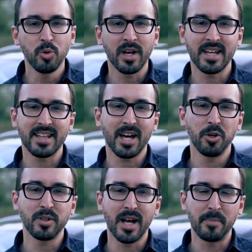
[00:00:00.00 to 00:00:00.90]

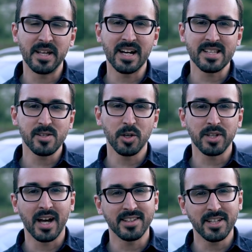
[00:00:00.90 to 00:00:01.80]
Зайдите сейчас в магазин
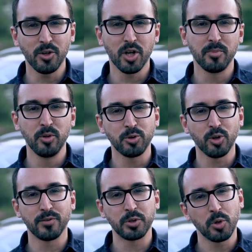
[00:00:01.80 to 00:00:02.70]
приложений,
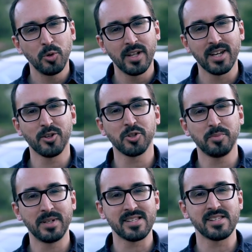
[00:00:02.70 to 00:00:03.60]
установите Bluto
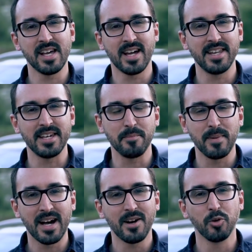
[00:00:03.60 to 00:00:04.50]
и наслаждайтесь
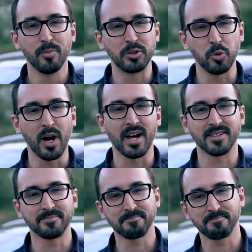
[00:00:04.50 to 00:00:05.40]
приятной и
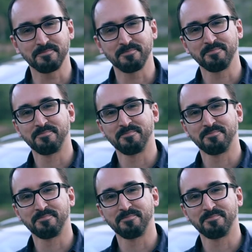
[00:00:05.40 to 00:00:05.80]
безопасной поездкой.